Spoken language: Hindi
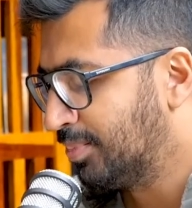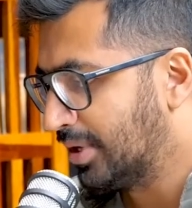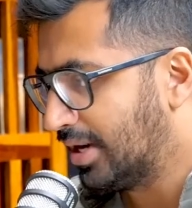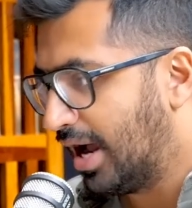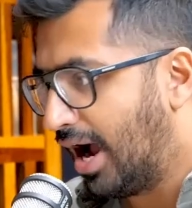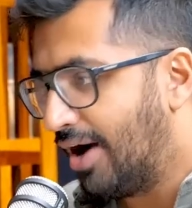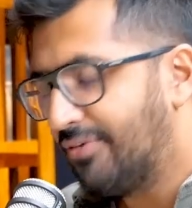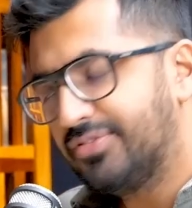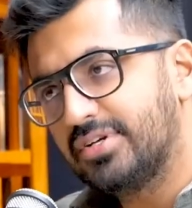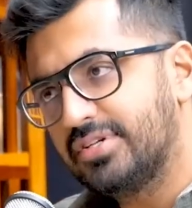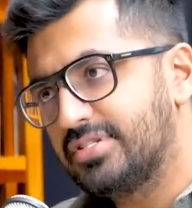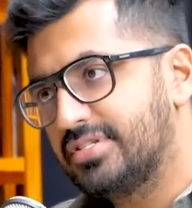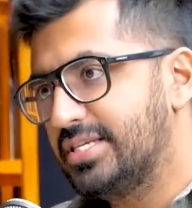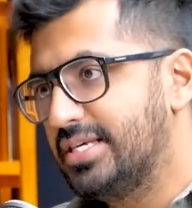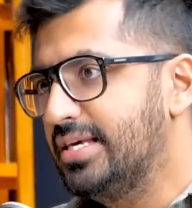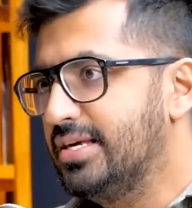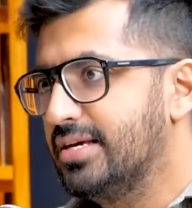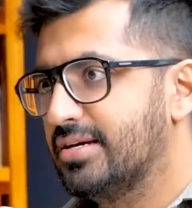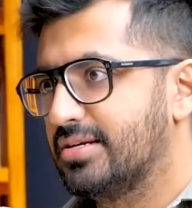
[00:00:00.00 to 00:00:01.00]
बट आफ्टर
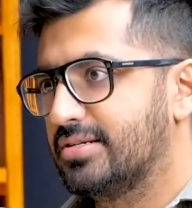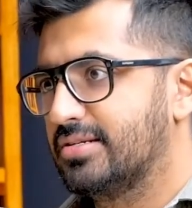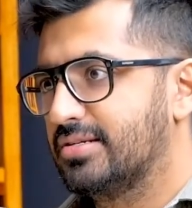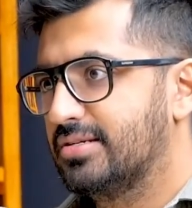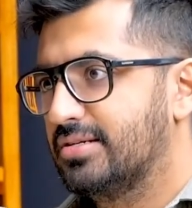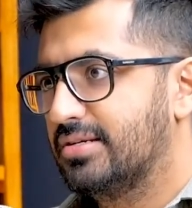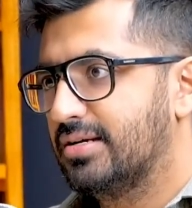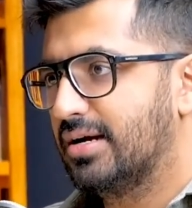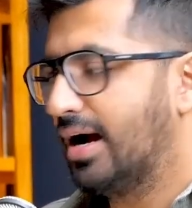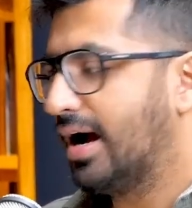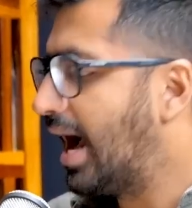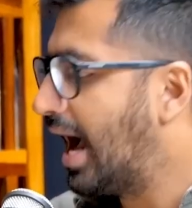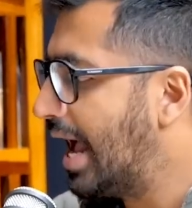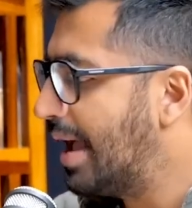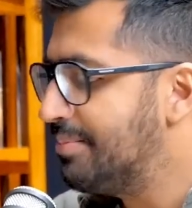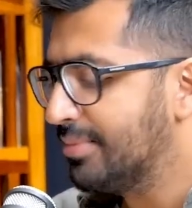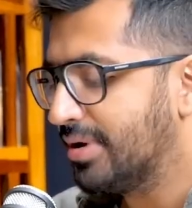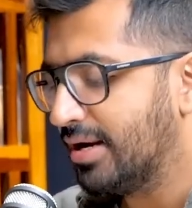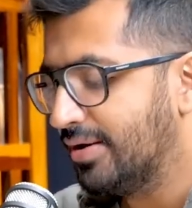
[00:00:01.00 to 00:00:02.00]
सींग इट
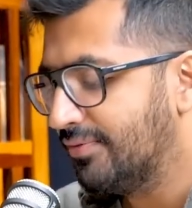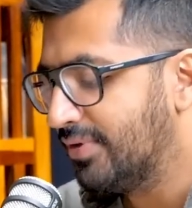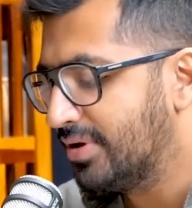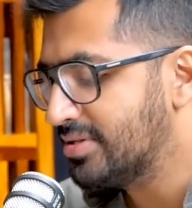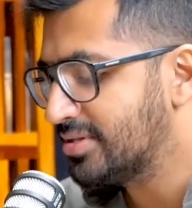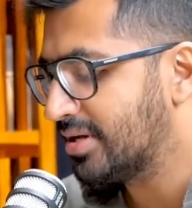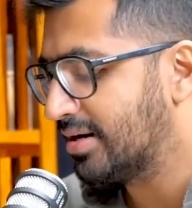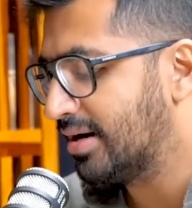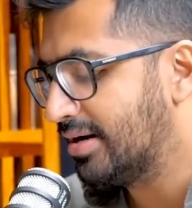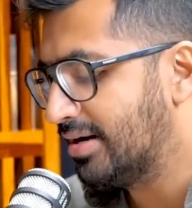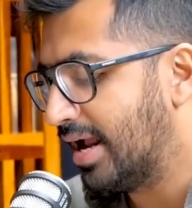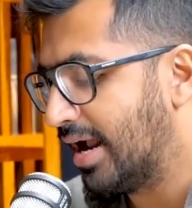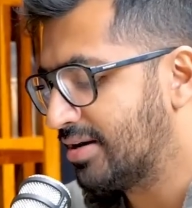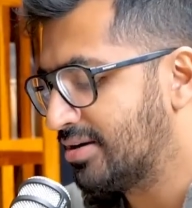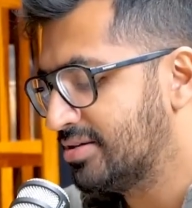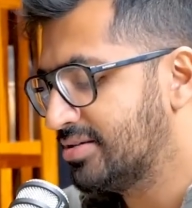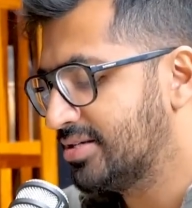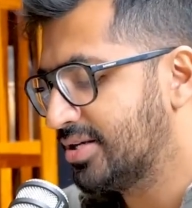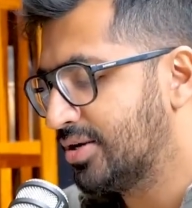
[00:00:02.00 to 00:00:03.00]
आई एम कन्विंस दर आर
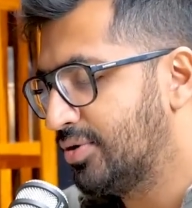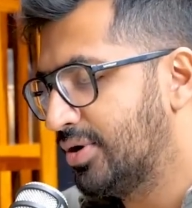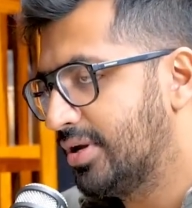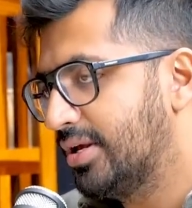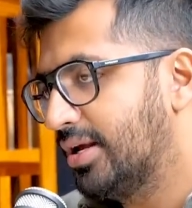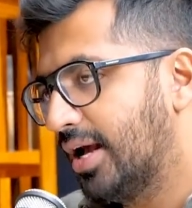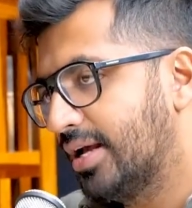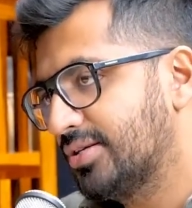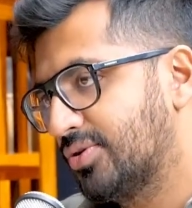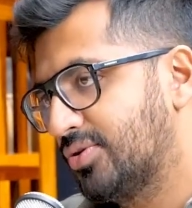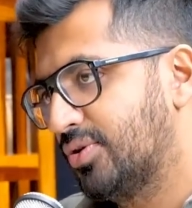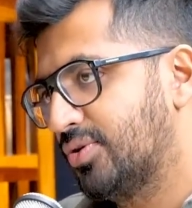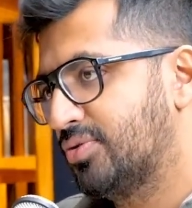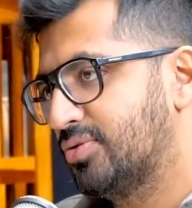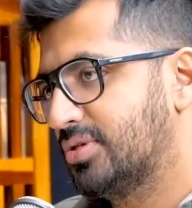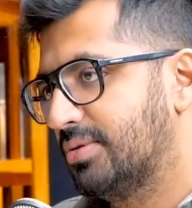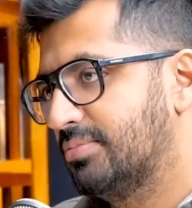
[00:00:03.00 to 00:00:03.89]
नेशनल सिक्योरिटी गाइज आर ऑन टू